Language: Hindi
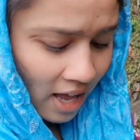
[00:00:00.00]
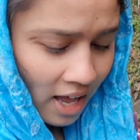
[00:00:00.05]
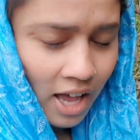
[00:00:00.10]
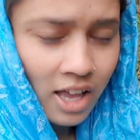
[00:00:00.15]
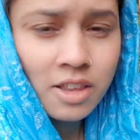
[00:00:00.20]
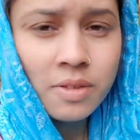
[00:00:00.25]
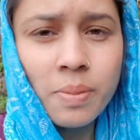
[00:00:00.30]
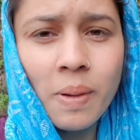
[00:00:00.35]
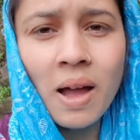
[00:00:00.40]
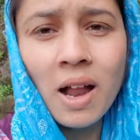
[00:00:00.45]

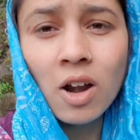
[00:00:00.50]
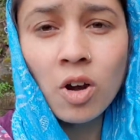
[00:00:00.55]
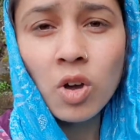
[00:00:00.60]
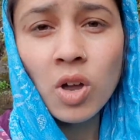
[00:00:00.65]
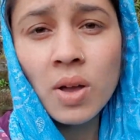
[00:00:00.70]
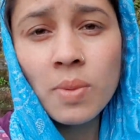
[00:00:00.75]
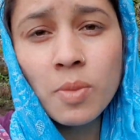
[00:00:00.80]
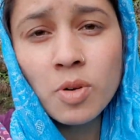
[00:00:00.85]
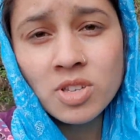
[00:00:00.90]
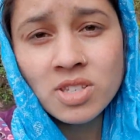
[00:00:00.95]
आज पहाड़ों
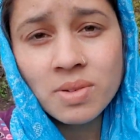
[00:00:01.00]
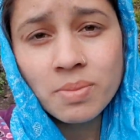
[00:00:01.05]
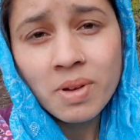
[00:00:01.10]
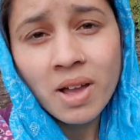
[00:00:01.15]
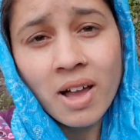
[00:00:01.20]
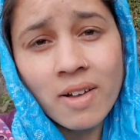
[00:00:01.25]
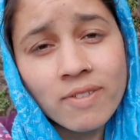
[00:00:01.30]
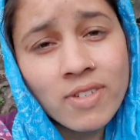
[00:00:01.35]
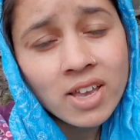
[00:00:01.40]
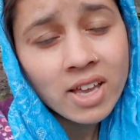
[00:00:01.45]
का मौसम
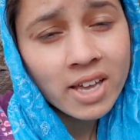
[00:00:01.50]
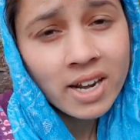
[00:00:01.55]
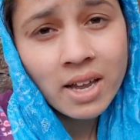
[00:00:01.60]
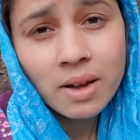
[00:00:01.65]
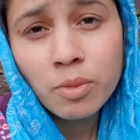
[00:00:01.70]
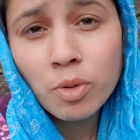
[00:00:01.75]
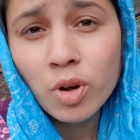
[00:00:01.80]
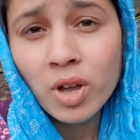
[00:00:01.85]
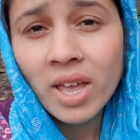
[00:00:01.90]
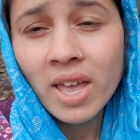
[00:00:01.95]
काफ़ी
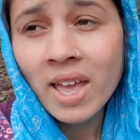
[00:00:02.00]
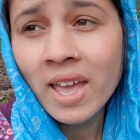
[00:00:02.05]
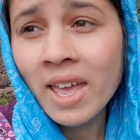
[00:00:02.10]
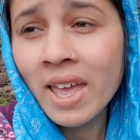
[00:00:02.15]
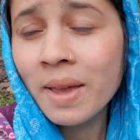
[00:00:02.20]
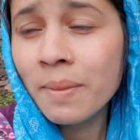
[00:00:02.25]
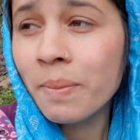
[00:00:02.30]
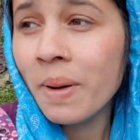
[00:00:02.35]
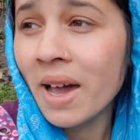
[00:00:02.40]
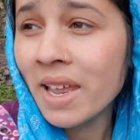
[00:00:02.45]
ख़राब हो गया
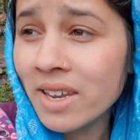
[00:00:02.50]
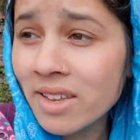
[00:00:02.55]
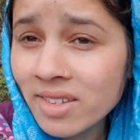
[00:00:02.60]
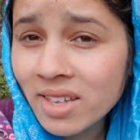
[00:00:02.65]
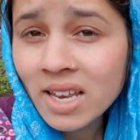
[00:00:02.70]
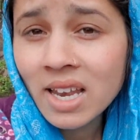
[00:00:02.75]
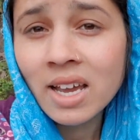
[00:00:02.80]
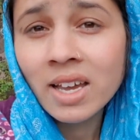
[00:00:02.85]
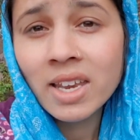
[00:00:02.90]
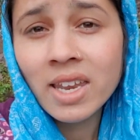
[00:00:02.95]
है बारिश
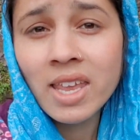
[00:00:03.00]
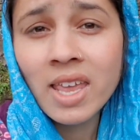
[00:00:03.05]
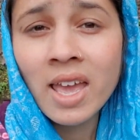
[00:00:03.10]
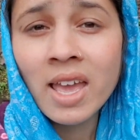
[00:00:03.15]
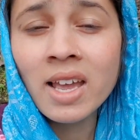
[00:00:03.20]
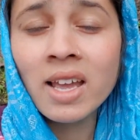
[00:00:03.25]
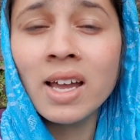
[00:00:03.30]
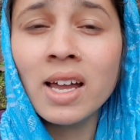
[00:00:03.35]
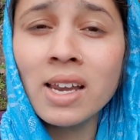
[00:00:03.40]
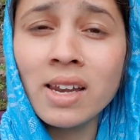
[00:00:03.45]
ही लग रही
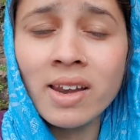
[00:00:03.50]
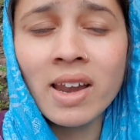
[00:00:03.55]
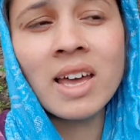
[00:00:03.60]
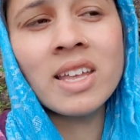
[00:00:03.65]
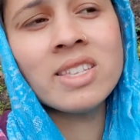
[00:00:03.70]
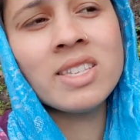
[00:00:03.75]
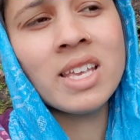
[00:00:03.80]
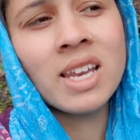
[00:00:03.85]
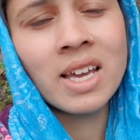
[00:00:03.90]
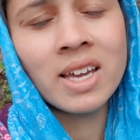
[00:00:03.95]
है कल
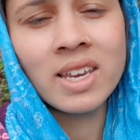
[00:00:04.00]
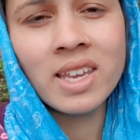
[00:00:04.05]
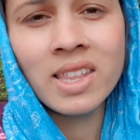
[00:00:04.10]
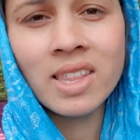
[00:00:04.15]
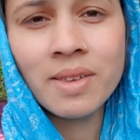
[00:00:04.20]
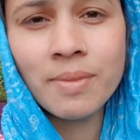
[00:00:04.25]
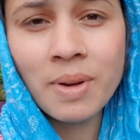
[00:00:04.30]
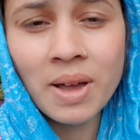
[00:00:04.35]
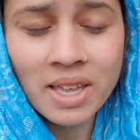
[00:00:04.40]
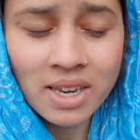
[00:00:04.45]
रात से लग रही
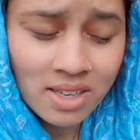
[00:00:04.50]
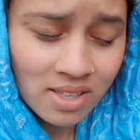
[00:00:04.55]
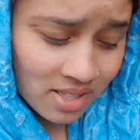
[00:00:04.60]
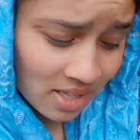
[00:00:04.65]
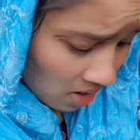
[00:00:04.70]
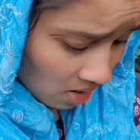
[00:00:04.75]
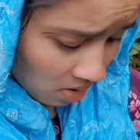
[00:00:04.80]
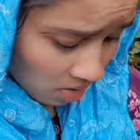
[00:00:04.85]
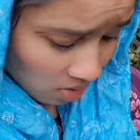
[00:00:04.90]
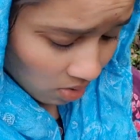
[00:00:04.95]
थी बारिश
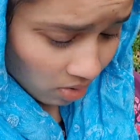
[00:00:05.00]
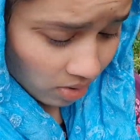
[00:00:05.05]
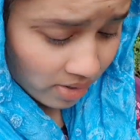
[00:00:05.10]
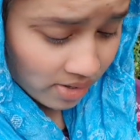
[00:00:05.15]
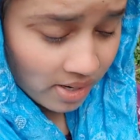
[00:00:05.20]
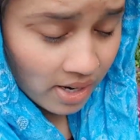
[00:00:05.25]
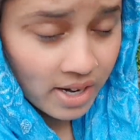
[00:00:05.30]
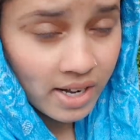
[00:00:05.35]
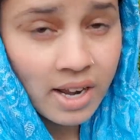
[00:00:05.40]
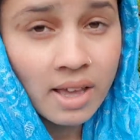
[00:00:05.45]
और
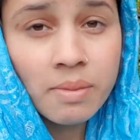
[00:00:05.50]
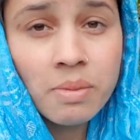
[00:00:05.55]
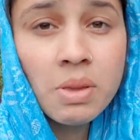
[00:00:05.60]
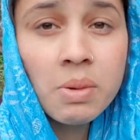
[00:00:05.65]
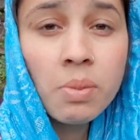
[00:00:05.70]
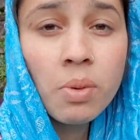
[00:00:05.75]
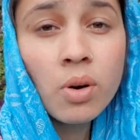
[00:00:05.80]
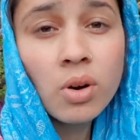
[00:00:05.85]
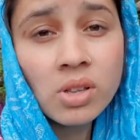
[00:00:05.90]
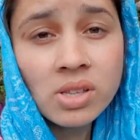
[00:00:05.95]
ठंडा भी
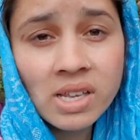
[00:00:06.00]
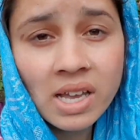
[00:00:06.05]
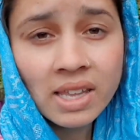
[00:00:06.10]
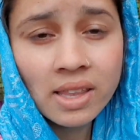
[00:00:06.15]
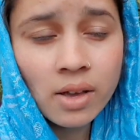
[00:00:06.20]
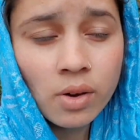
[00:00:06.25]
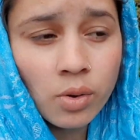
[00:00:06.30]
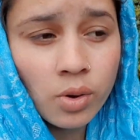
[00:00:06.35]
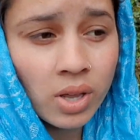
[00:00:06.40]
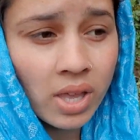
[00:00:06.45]
बहुत
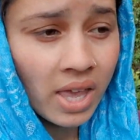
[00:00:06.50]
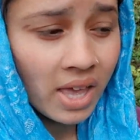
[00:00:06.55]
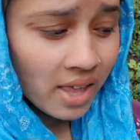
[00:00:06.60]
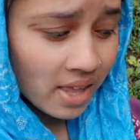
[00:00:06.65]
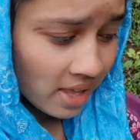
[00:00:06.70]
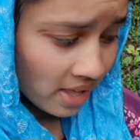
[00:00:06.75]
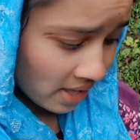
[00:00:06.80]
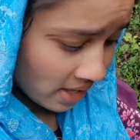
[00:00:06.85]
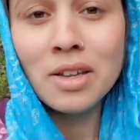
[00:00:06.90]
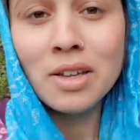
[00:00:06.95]
ज़्यादा हो गया
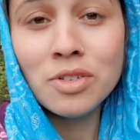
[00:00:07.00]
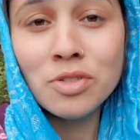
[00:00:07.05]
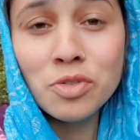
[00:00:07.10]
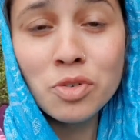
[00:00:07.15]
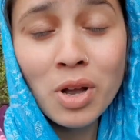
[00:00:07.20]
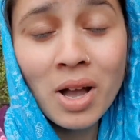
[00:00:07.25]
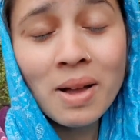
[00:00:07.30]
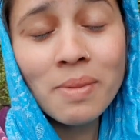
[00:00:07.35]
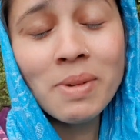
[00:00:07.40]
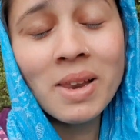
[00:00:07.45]

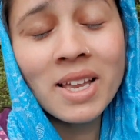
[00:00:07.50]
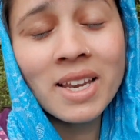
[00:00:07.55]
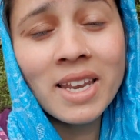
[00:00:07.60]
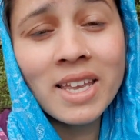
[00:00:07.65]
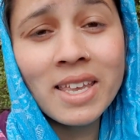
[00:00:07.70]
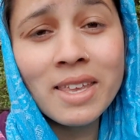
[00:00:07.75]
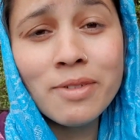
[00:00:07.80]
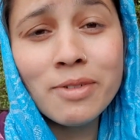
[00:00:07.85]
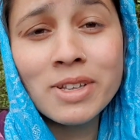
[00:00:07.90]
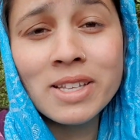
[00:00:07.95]
जुकाम लगने
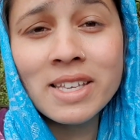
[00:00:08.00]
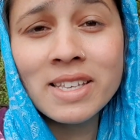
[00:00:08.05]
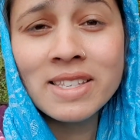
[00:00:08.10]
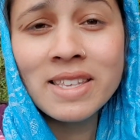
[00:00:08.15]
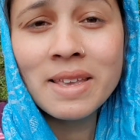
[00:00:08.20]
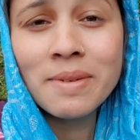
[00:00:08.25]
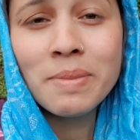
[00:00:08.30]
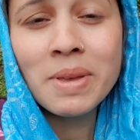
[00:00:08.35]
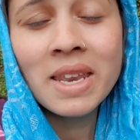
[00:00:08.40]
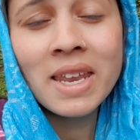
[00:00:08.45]
की वजह
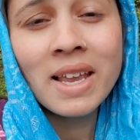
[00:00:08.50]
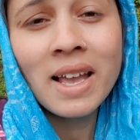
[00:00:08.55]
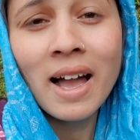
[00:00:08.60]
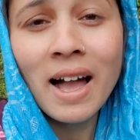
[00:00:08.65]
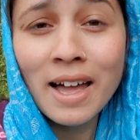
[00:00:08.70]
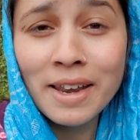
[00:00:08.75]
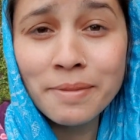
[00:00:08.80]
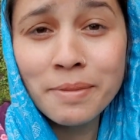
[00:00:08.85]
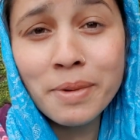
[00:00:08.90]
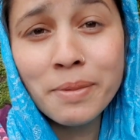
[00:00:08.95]
से मेरे
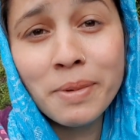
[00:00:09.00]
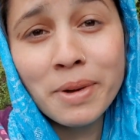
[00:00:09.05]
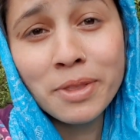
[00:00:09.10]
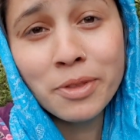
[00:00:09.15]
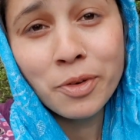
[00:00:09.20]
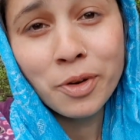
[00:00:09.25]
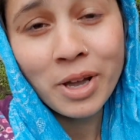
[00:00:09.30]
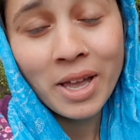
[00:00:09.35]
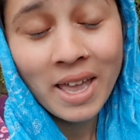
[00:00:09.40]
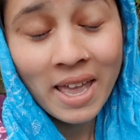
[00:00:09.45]
कान भी
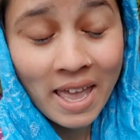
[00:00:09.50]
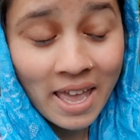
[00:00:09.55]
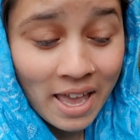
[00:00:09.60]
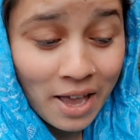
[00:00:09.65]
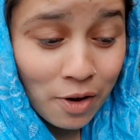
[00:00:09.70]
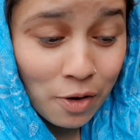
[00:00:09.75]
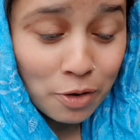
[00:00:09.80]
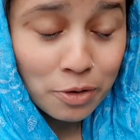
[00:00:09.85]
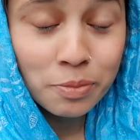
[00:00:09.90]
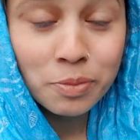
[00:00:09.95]
बंद हो गए हैं
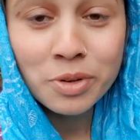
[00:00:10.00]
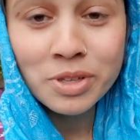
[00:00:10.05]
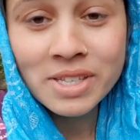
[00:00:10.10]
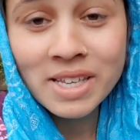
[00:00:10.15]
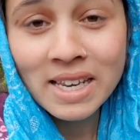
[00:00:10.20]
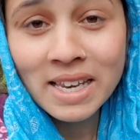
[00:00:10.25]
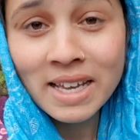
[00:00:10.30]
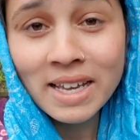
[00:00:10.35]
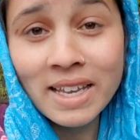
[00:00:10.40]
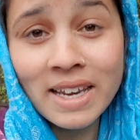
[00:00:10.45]
और
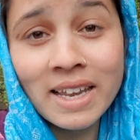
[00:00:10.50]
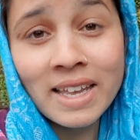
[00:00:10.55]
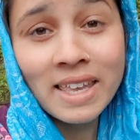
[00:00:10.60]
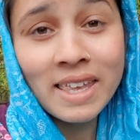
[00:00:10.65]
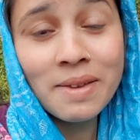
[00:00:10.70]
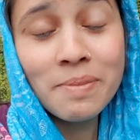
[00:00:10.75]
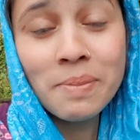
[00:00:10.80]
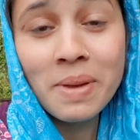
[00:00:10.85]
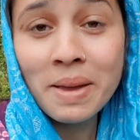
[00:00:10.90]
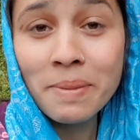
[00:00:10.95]
मुझे लग रहा है
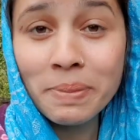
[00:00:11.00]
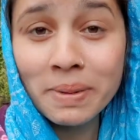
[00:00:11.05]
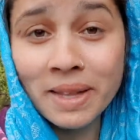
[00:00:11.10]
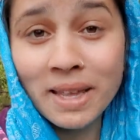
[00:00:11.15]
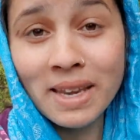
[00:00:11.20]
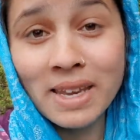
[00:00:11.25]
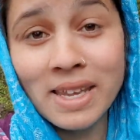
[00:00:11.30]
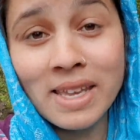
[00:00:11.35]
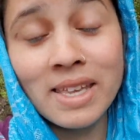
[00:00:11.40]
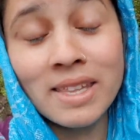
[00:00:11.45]
कि मैं
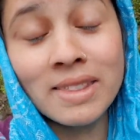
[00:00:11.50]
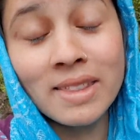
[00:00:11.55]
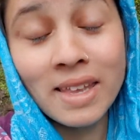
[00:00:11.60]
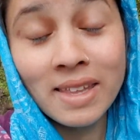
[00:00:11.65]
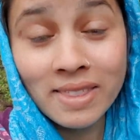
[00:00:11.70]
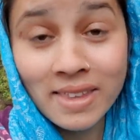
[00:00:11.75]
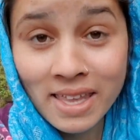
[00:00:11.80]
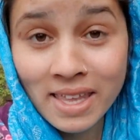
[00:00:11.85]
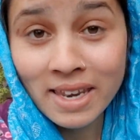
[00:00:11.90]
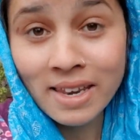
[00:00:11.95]
पता नहीं कितने
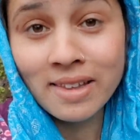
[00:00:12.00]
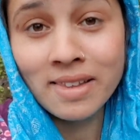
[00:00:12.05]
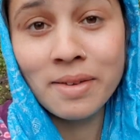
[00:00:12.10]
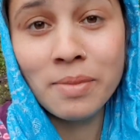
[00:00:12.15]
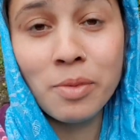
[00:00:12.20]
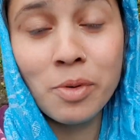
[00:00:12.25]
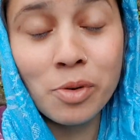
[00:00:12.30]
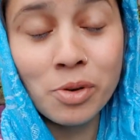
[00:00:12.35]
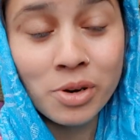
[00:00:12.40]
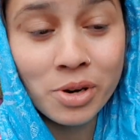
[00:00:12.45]
धीरे से
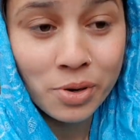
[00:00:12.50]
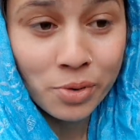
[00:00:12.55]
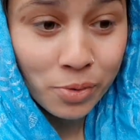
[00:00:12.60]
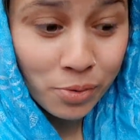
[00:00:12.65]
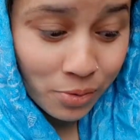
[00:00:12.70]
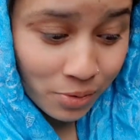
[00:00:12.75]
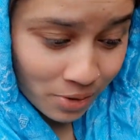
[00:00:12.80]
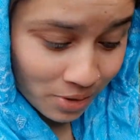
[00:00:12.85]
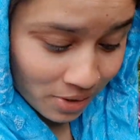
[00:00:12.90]
बोल रही हूँ